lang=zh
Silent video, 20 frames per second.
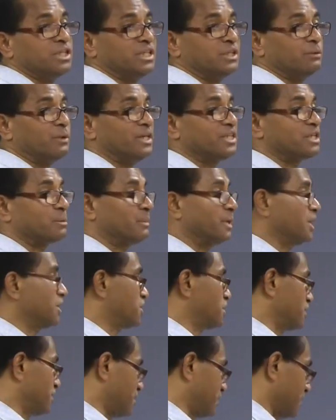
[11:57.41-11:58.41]
为什么
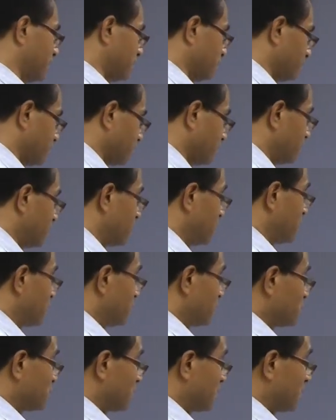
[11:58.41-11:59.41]
失去了我？
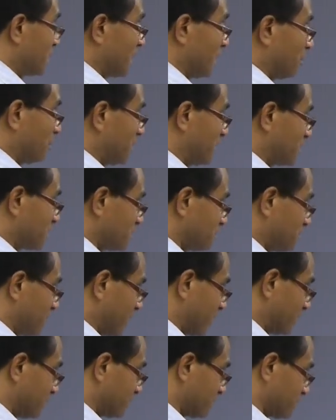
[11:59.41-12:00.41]
所以呢，他被审
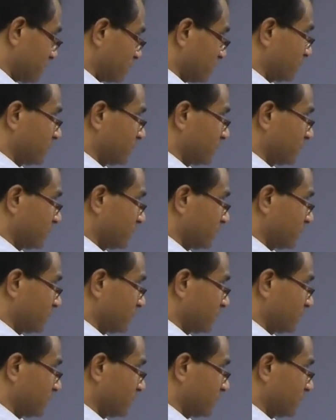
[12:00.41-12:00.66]
判的时